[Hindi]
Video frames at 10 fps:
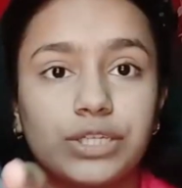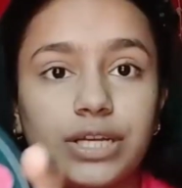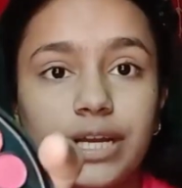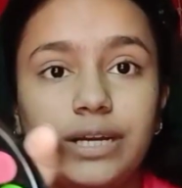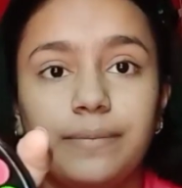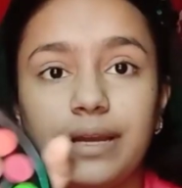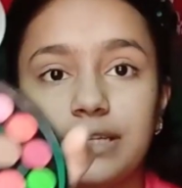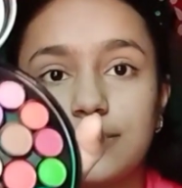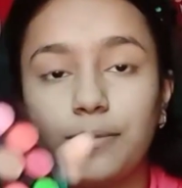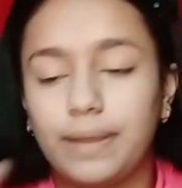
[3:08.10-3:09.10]
पिंक शेड
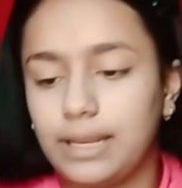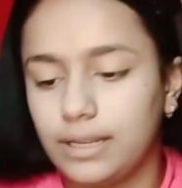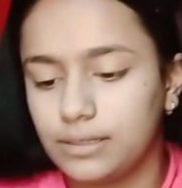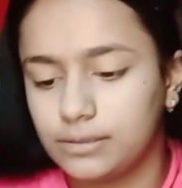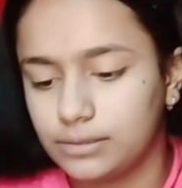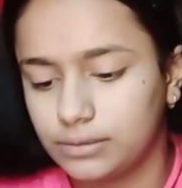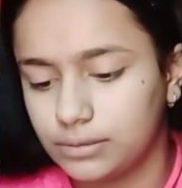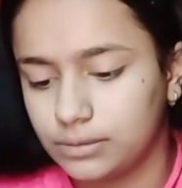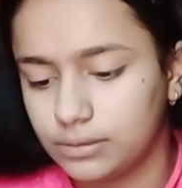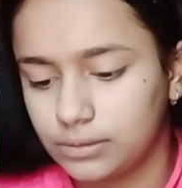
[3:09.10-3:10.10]
मैं इसको पहले
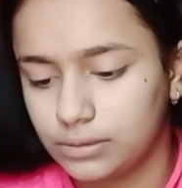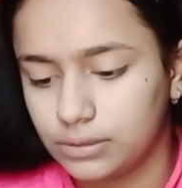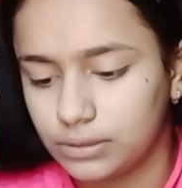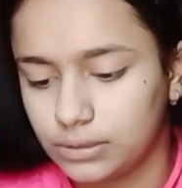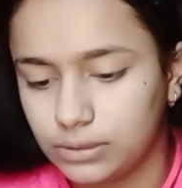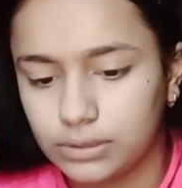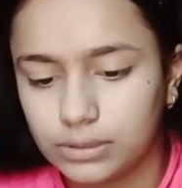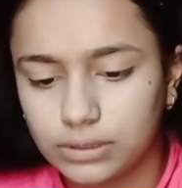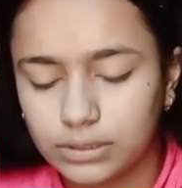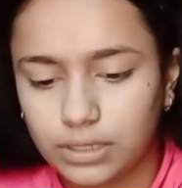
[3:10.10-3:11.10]

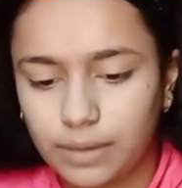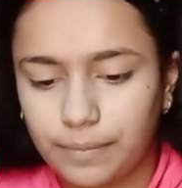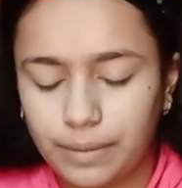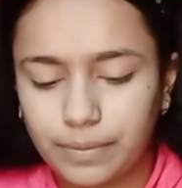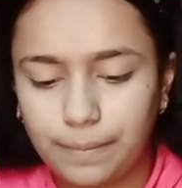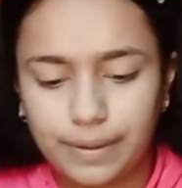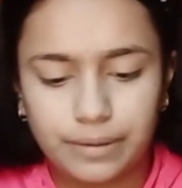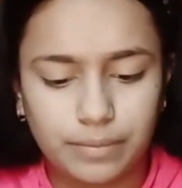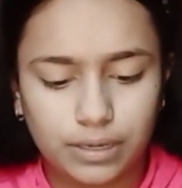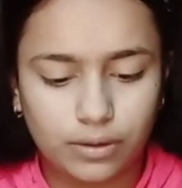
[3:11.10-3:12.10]
मैं अपने
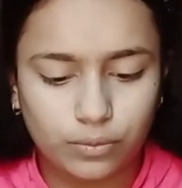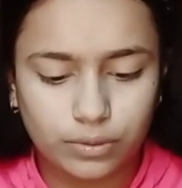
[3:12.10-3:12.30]
पेन